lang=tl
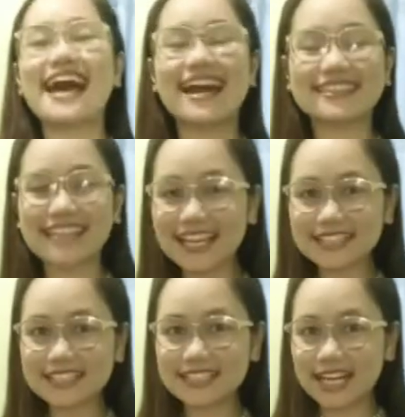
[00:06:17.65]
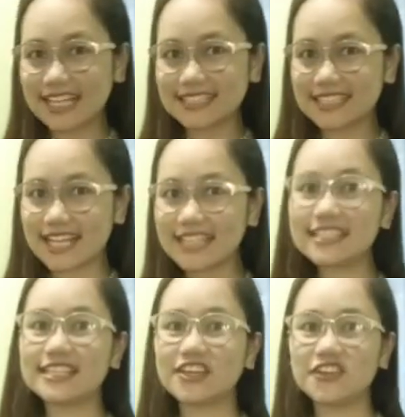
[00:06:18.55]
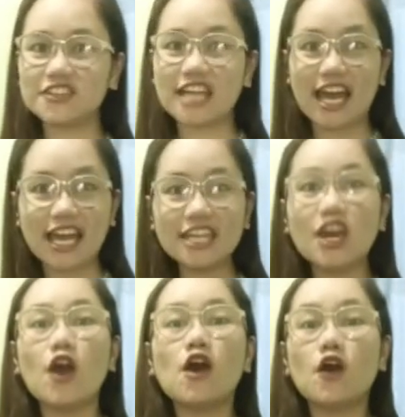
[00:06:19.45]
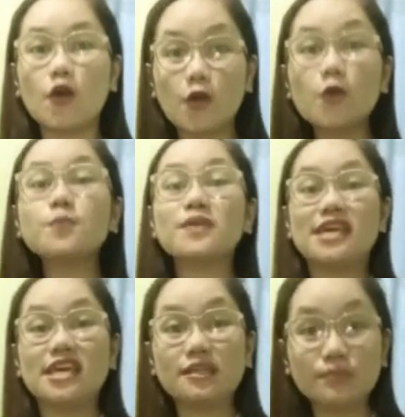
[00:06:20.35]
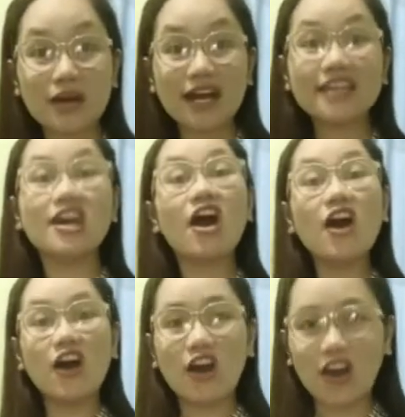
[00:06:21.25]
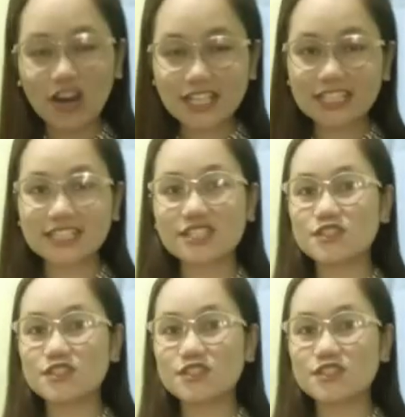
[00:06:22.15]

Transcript: Ang title ng kanta natin ngayon ay hope in my heart.